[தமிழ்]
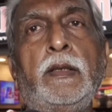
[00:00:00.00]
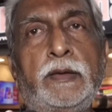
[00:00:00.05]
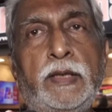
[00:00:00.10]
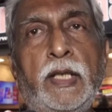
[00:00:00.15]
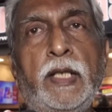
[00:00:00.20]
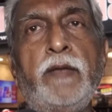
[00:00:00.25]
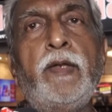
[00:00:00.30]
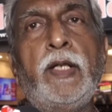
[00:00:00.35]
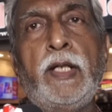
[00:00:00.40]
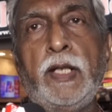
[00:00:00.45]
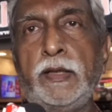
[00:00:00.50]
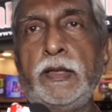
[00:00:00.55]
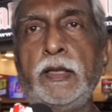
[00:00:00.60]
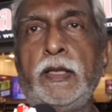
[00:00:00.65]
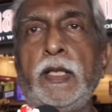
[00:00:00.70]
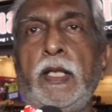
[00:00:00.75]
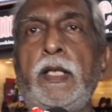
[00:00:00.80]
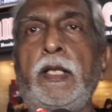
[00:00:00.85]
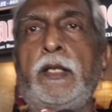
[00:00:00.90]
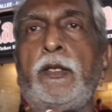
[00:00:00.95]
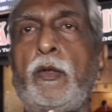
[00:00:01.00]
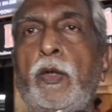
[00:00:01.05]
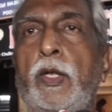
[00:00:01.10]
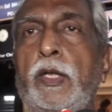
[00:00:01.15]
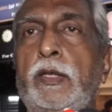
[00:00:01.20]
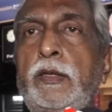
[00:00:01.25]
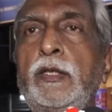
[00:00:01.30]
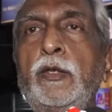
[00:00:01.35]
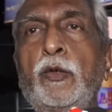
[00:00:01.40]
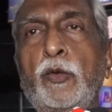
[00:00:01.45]
தேவையில்லை அந்த கேரக்டரோட
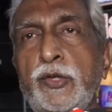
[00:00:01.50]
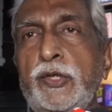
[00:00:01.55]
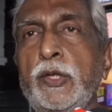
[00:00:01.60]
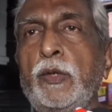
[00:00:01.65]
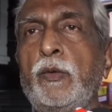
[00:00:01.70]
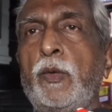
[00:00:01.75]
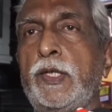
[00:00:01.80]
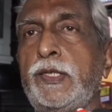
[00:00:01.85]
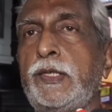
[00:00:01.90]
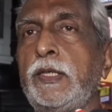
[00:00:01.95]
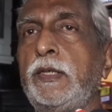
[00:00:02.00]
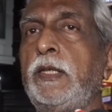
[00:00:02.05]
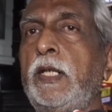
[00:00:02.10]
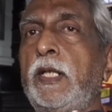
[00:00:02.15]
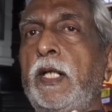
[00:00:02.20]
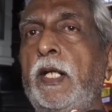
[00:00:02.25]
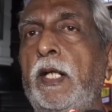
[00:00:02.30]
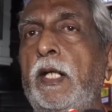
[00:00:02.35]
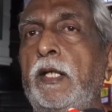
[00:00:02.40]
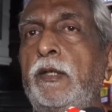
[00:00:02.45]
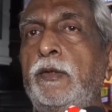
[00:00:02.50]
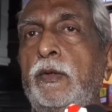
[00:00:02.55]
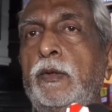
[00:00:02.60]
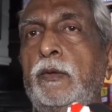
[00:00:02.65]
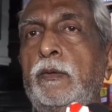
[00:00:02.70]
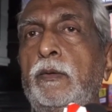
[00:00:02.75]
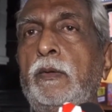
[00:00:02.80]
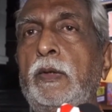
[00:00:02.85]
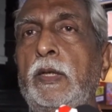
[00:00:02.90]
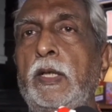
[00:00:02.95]
இது கொஞ்சம் குறைச்சிருந்தா நல்லா
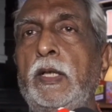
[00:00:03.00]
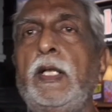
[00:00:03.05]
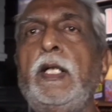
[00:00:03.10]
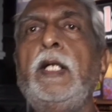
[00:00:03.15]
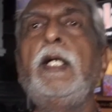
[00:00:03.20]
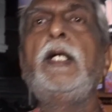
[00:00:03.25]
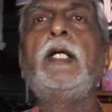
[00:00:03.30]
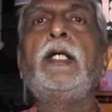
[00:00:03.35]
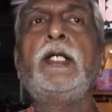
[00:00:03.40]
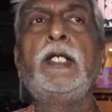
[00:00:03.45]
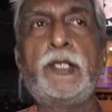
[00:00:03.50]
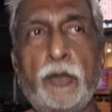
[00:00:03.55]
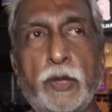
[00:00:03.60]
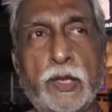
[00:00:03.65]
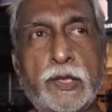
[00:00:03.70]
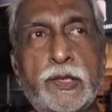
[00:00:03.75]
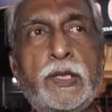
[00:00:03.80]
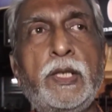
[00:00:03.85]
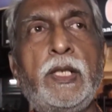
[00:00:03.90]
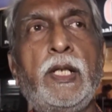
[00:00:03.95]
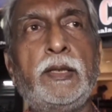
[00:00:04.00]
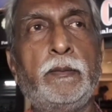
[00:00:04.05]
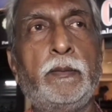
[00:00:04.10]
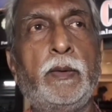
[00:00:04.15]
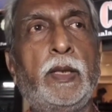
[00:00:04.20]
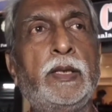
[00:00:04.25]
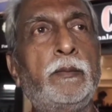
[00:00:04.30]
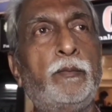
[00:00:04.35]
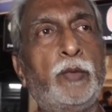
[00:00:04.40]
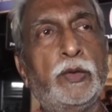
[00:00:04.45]
இருந்திருக்கும் இன்ட்ரொடக்ஷனில் அது
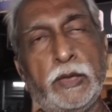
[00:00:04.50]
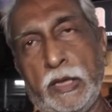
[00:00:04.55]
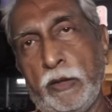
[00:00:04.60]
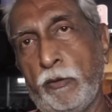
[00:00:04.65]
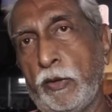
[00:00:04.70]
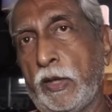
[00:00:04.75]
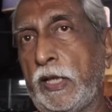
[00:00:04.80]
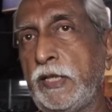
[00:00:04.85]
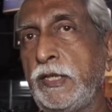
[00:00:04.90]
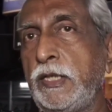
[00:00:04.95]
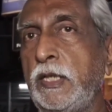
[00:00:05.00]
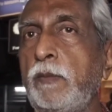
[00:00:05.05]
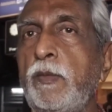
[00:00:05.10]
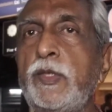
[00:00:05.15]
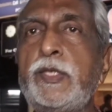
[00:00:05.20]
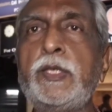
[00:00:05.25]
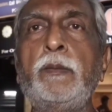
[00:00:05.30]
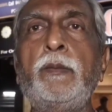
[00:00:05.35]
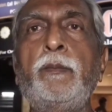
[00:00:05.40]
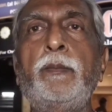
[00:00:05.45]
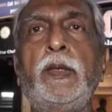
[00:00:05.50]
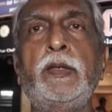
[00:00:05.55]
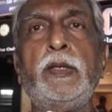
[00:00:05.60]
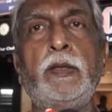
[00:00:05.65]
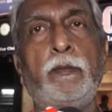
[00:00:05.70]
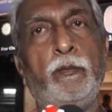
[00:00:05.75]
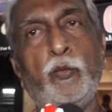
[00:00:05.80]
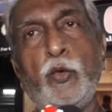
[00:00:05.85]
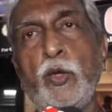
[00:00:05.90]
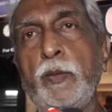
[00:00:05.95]
அந்த முதல்ல ஒரு அஞ்சு நிமிஷம்
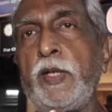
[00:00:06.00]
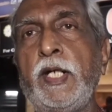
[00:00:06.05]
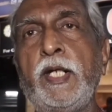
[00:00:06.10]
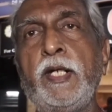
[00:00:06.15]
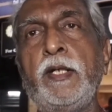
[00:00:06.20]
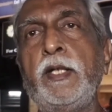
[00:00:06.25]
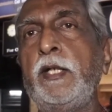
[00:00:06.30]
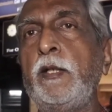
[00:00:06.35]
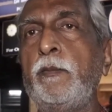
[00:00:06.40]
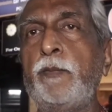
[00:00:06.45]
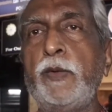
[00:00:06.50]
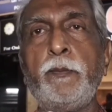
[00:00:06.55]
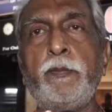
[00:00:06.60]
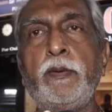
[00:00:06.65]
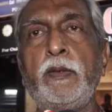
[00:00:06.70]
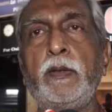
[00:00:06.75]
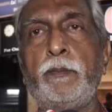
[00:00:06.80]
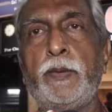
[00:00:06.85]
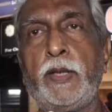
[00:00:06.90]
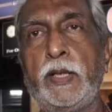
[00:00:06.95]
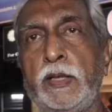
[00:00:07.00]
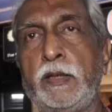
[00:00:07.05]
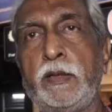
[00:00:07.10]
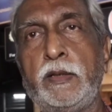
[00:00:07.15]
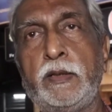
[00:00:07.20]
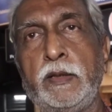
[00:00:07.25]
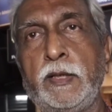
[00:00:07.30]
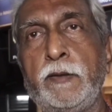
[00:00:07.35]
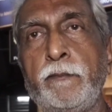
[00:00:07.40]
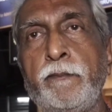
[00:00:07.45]
மூணு மணி நேரம் எப்படி படம்
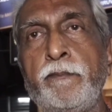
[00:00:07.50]
இருக்குது